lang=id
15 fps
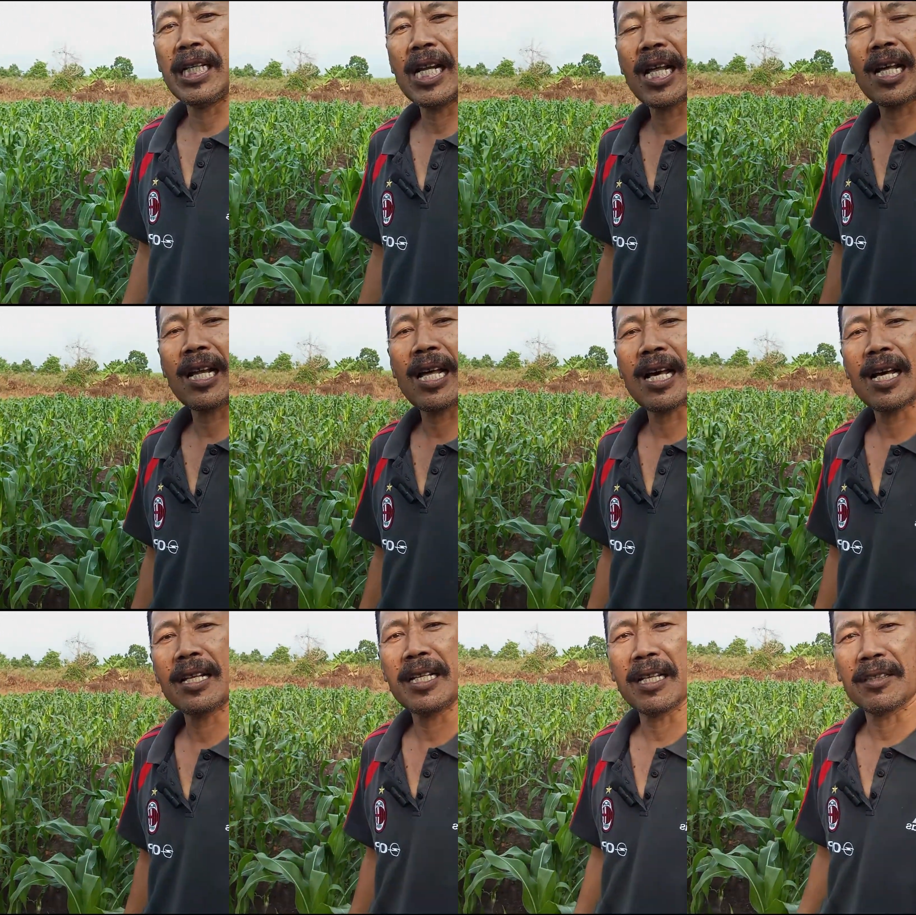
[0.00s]
Inilah
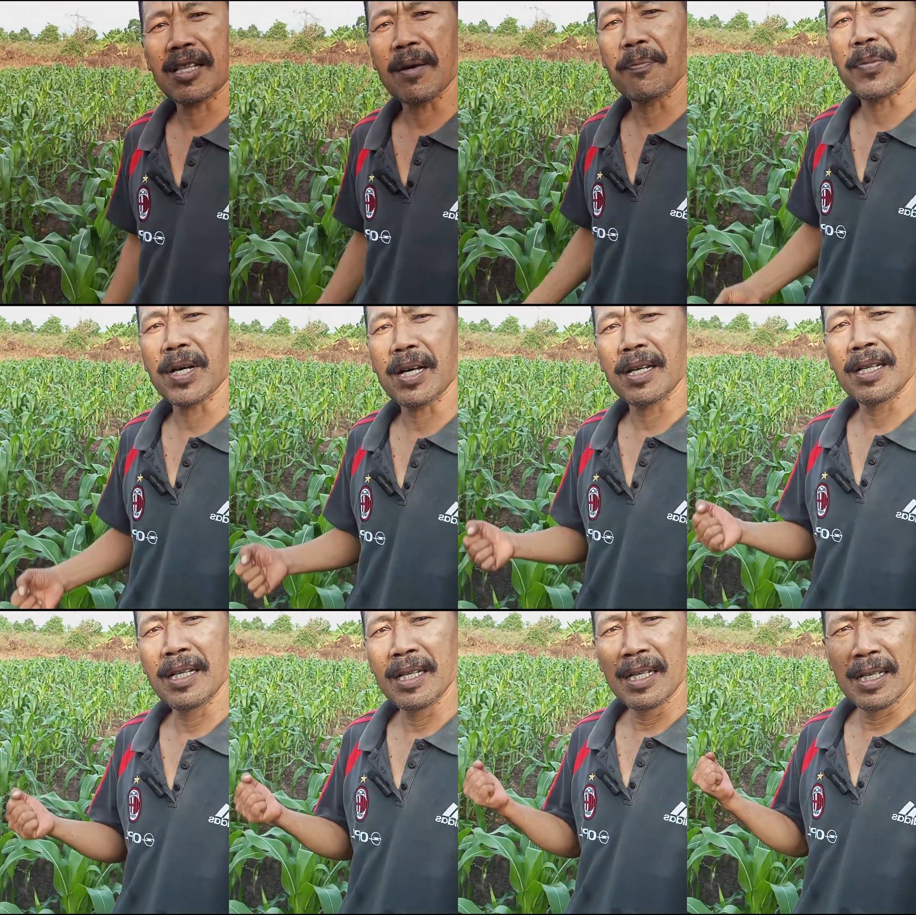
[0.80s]
lahan yang
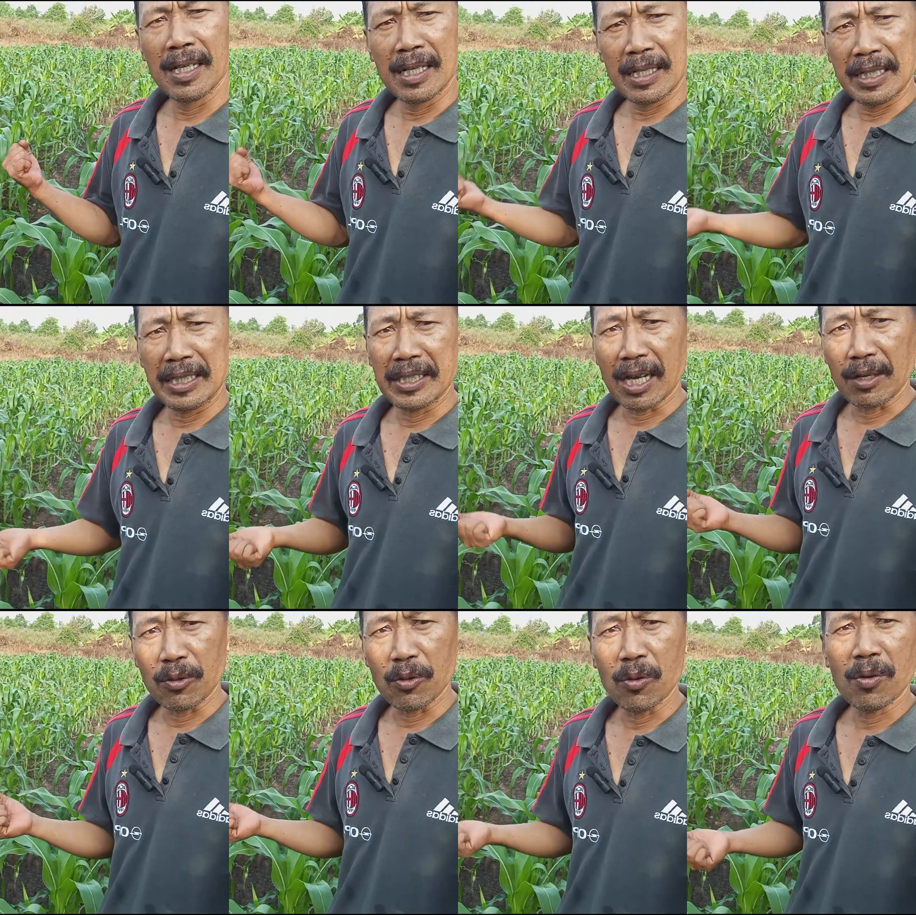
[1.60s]
tanpa
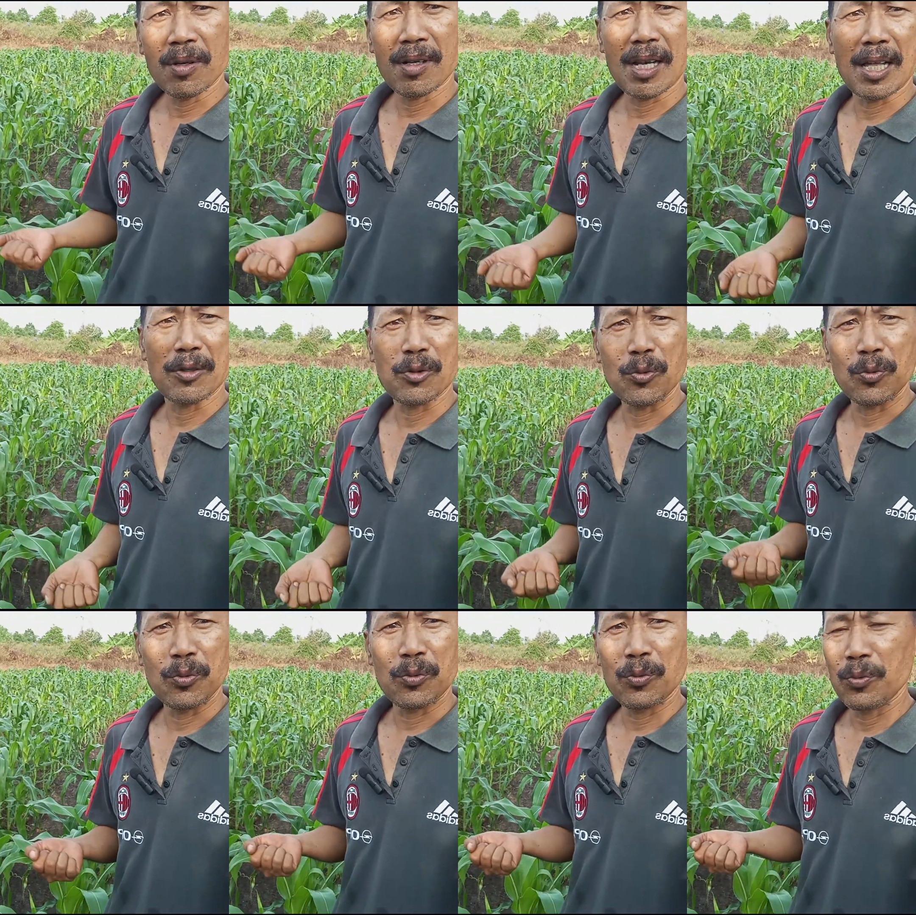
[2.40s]
dicangkul
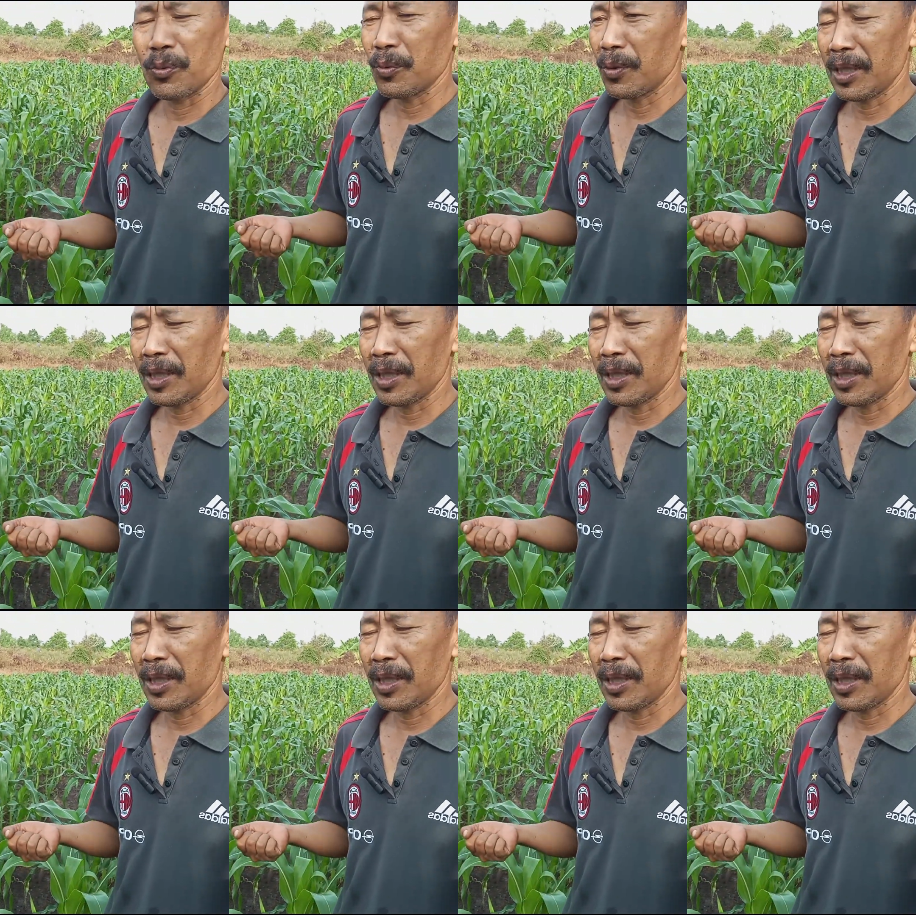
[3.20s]
langsung